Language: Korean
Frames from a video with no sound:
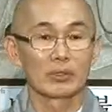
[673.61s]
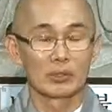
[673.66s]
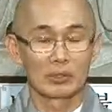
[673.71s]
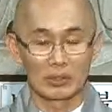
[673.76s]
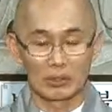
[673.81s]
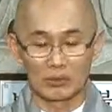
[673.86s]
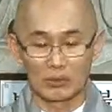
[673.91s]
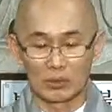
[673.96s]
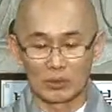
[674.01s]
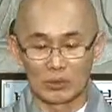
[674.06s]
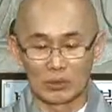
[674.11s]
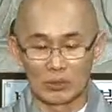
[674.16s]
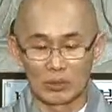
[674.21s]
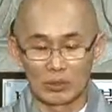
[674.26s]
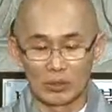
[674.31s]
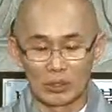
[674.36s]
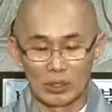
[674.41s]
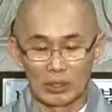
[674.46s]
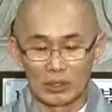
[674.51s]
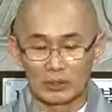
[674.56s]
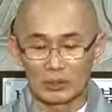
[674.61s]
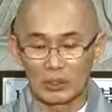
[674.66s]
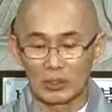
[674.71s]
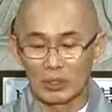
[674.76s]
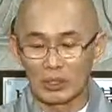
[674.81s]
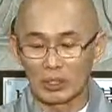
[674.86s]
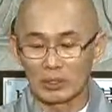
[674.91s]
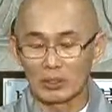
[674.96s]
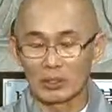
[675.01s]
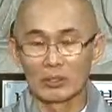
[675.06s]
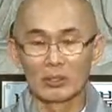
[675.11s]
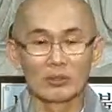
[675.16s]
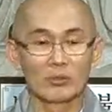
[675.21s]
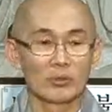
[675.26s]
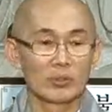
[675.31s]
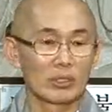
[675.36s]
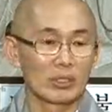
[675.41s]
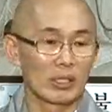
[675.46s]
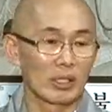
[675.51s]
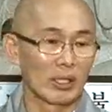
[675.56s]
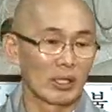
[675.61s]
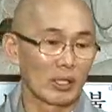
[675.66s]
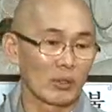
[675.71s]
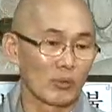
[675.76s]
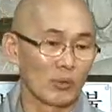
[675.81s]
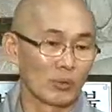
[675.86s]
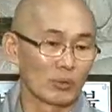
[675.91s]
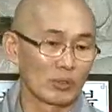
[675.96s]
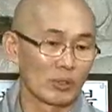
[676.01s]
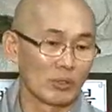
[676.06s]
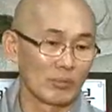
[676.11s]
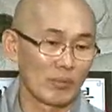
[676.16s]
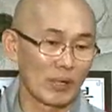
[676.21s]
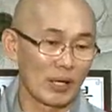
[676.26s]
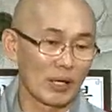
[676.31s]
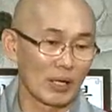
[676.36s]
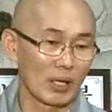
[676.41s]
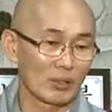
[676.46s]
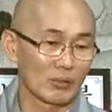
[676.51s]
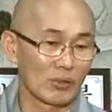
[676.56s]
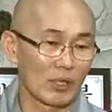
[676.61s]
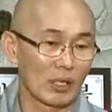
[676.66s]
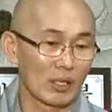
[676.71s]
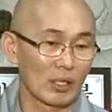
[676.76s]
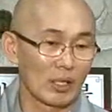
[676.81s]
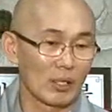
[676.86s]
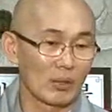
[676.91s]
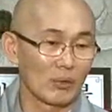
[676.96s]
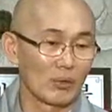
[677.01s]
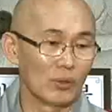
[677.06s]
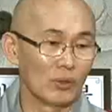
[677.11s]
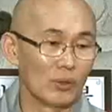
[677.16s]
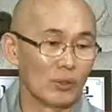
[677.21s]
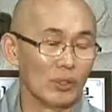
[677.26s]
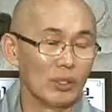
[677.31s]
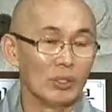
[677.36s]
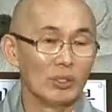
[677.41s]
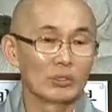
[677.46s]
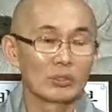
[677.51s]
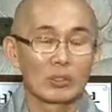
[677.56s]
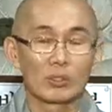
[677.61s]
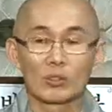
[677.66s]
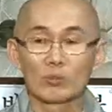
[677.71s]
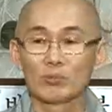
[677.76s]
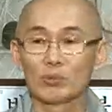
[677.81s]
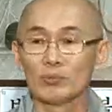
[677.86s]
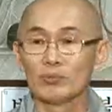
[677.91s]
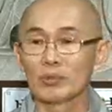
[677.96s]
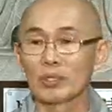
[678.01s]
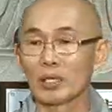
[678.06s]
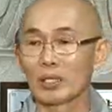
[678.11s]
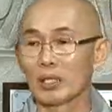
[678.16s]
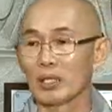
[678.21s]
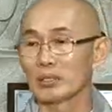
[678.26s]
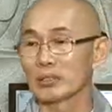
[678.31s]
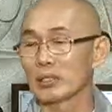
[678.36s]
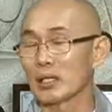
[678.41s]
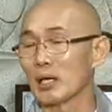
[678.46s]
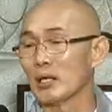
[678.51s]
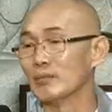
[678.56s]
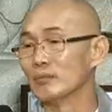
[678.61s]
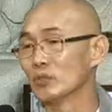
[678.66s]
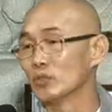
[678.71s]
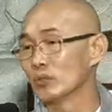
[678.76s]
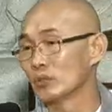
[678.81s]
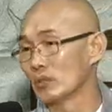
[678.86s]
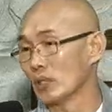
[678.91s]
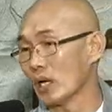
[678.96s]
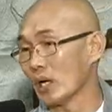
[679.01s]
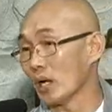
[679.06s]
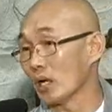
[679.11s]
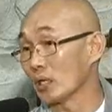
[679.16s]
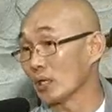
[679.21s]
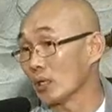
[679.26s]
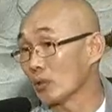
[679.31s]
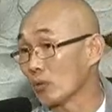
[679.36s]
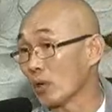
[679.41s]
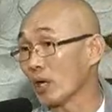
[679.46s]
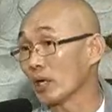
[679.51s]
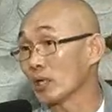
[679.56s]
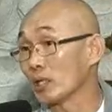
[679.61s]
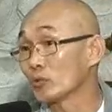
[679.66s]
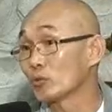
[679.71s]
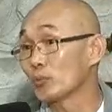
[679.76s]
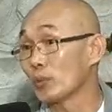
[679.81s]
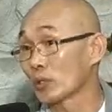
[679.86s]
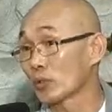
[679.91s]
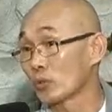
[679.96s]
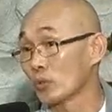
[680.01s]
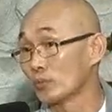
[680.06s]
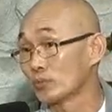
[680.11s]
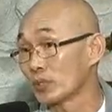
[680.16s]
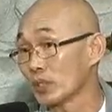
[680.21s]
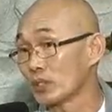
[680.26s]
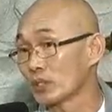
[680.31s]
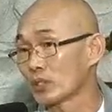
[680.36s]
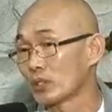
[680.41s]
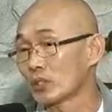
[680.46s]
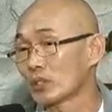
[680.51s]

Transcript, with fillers: 그리고 절에서는 우리가 고성방가도 안 하고 서로 부부간에 싸움도 안 하고 안 할 수밖에 없잖아요.